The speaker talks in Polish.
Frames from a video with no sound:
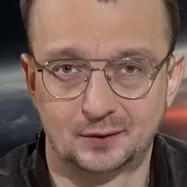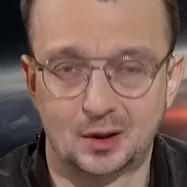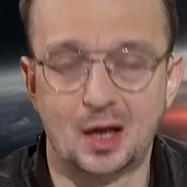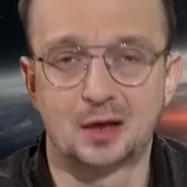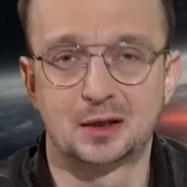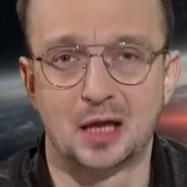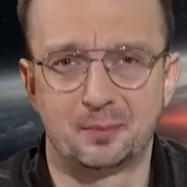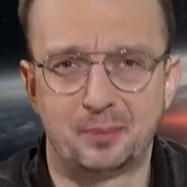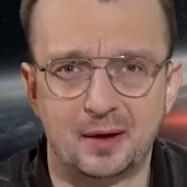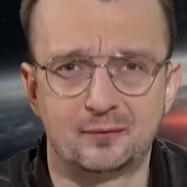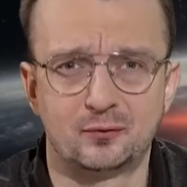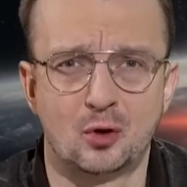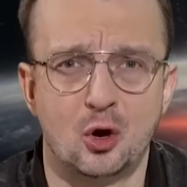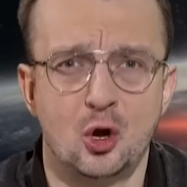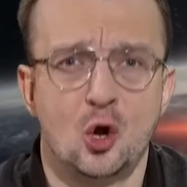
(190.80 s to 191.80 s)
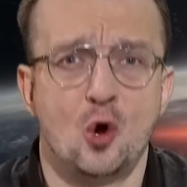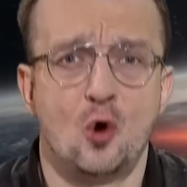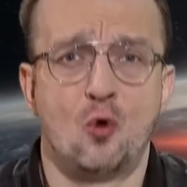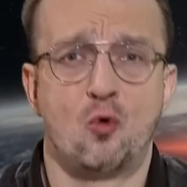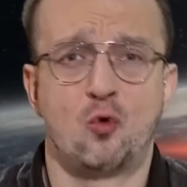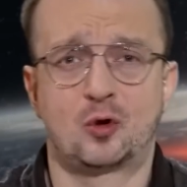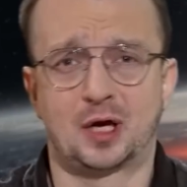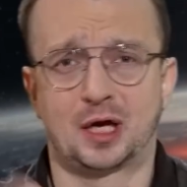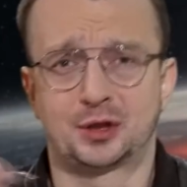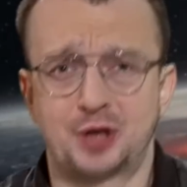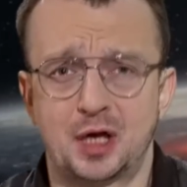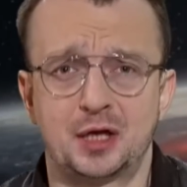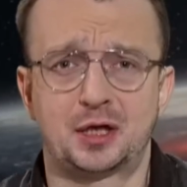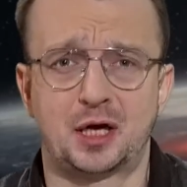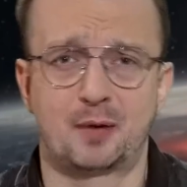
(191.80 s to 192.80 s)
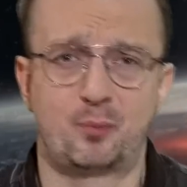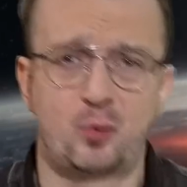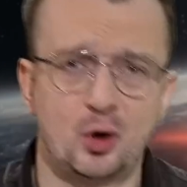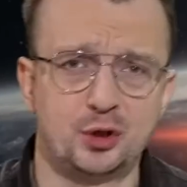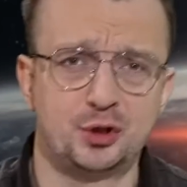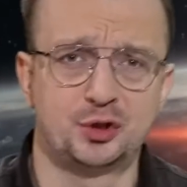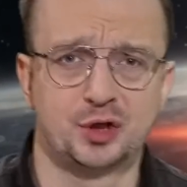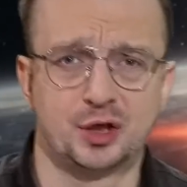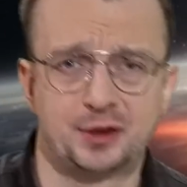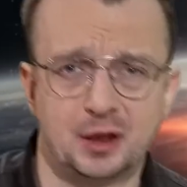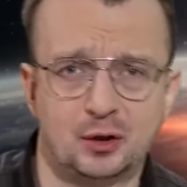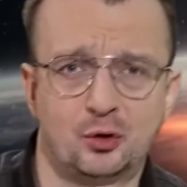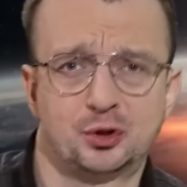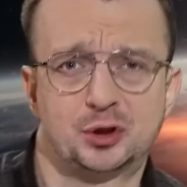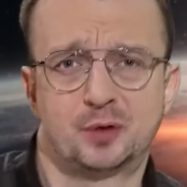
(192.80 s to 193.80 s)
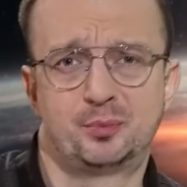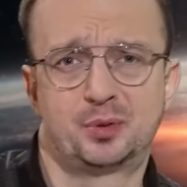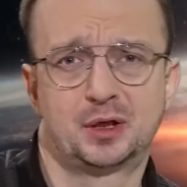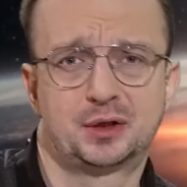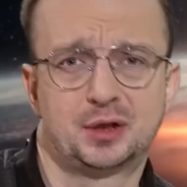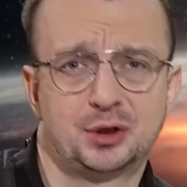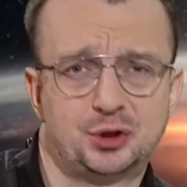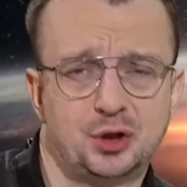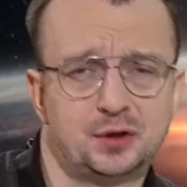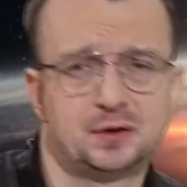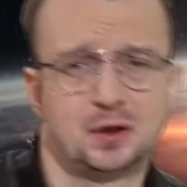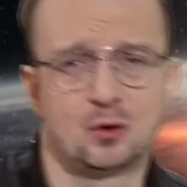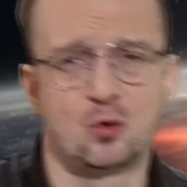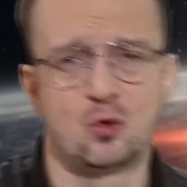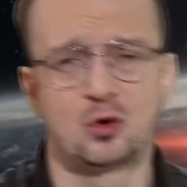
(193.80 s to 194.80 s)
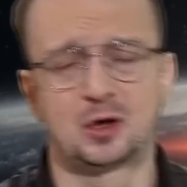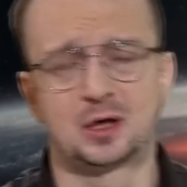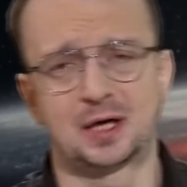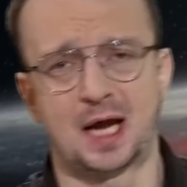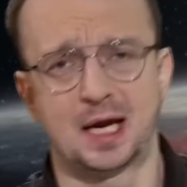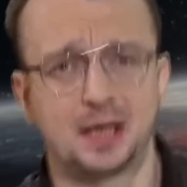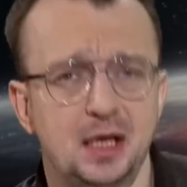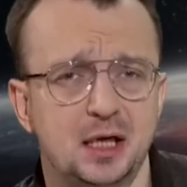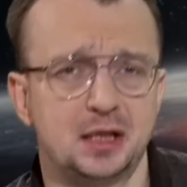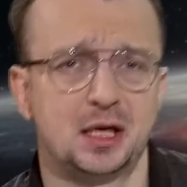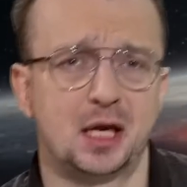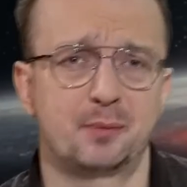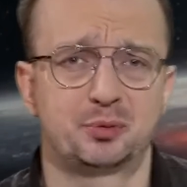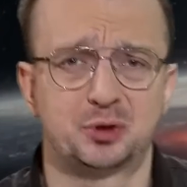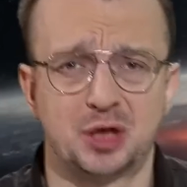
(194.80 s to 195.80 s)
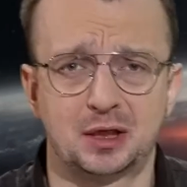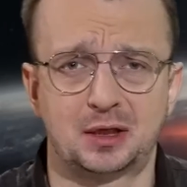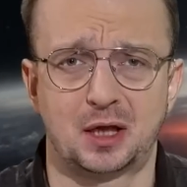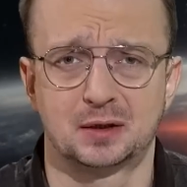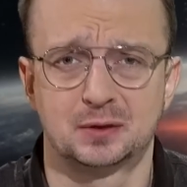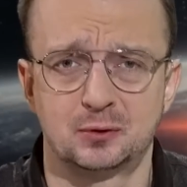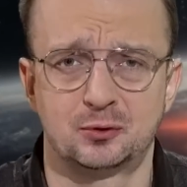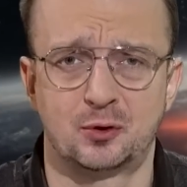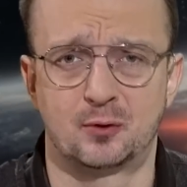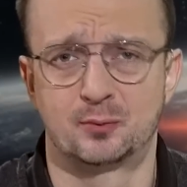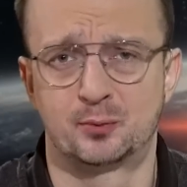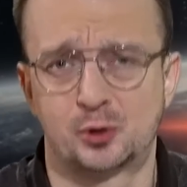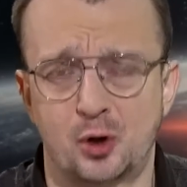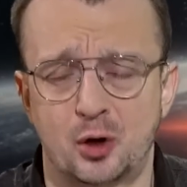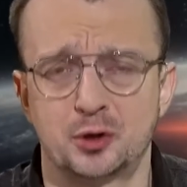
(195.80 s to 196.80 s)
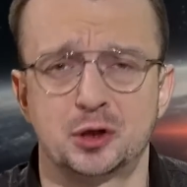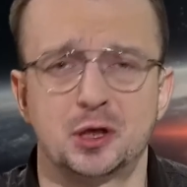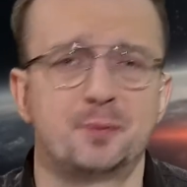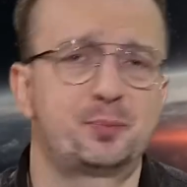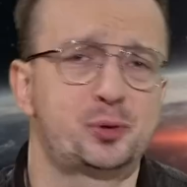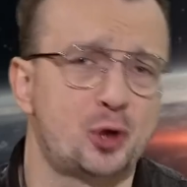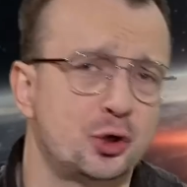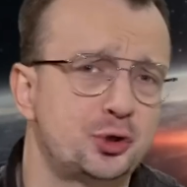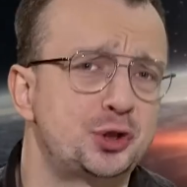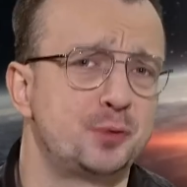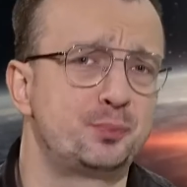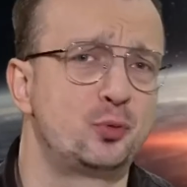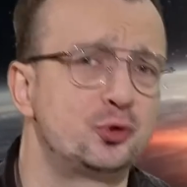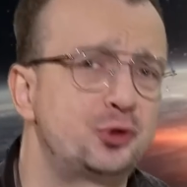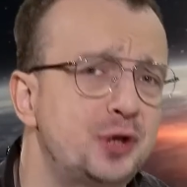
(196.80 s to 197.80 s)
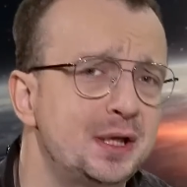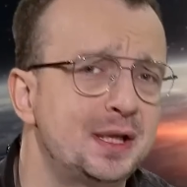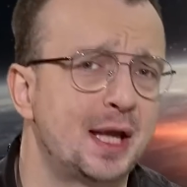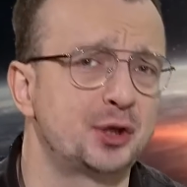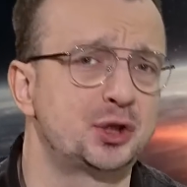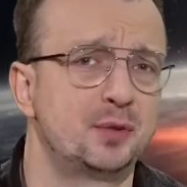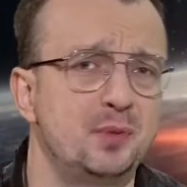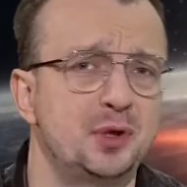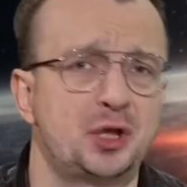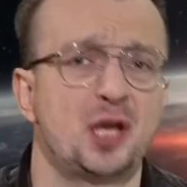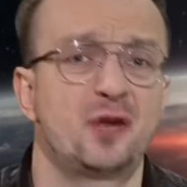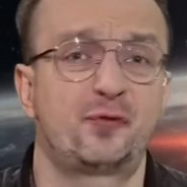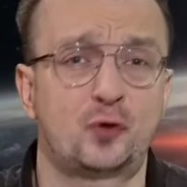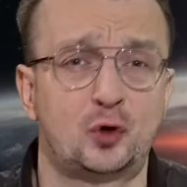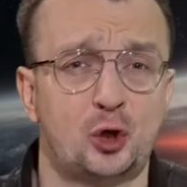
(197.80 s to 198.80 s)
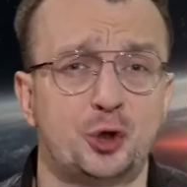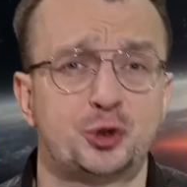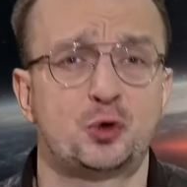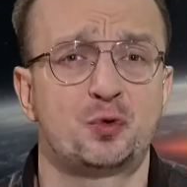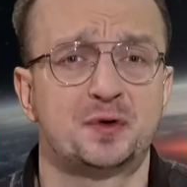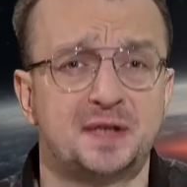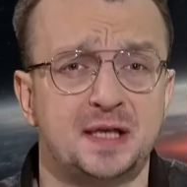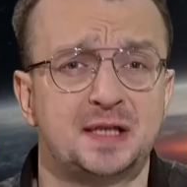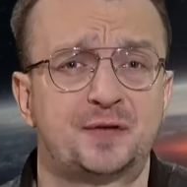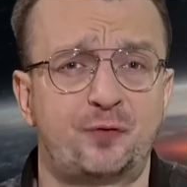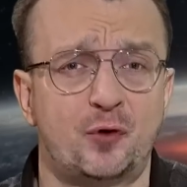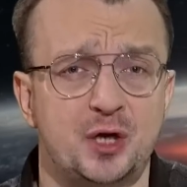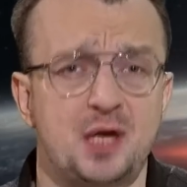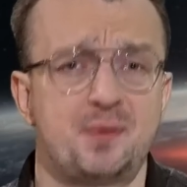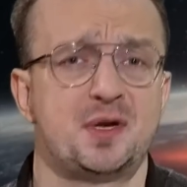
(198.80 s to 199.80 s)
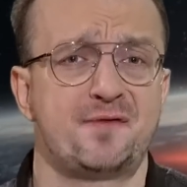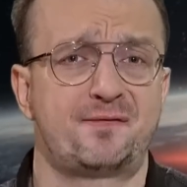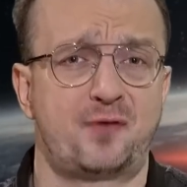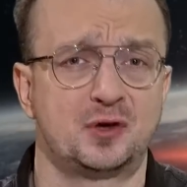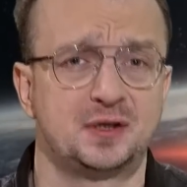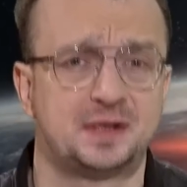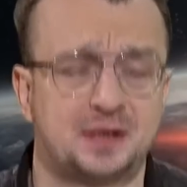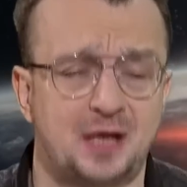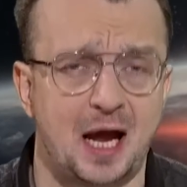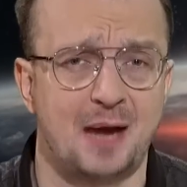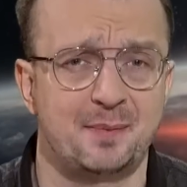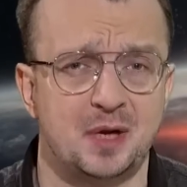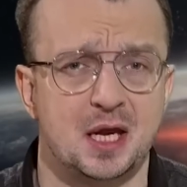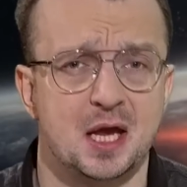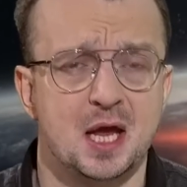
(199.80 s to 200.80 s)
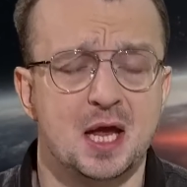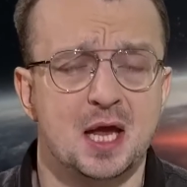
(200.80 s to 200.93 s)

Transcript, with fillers: Tak, na pewno Łukaszenka boi się tego, że Brytyjczycy Ukrainie przekazują broń i prosi Putina, żeby ten wkroczył ze swoimi wojskami